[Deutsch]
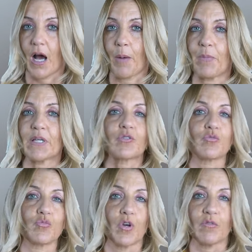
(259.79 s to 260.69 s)
Am
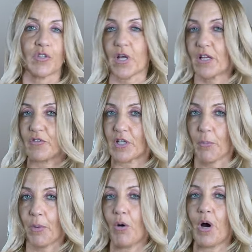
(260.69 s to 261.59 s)
besten wird er entweder
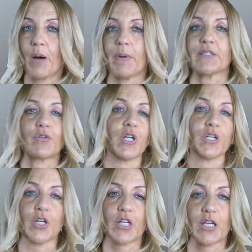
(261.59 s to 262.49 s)
Bauarbeiter oder
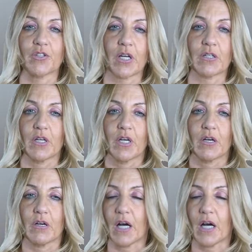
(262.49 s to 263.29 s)
der geht dann äh,